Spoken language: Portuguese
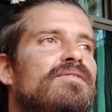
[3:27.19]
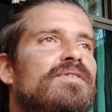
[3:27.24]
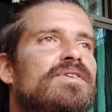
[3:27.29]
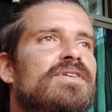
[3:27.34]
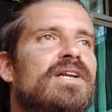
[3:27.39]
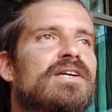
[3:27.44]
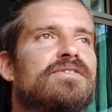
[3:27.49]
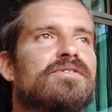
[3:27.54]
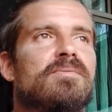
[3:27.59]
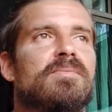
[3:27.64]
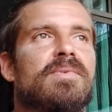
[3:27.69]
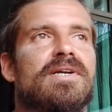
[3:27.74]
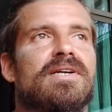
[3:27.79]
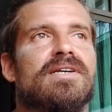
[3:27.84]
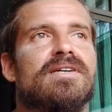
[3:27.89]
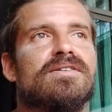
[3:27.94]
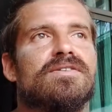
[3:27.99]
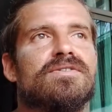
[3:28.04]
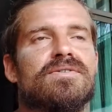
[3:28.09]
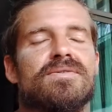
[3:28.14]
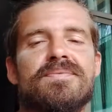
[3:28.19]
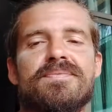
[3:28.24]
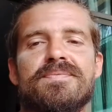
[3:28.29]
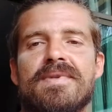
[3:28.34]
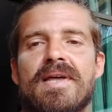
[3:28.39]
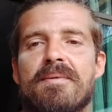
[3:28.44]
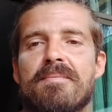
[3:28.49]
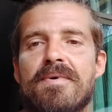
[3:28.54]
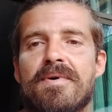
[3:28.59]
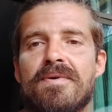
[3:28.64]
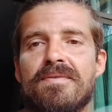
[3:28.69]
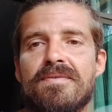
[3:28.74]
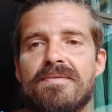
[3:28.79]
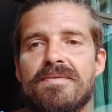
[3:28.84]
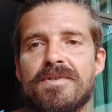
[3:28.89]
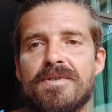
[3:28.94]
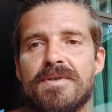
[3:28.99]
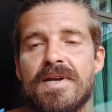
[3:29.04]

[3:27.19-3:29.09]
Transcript: o vídeo era sobre isso, tá bom?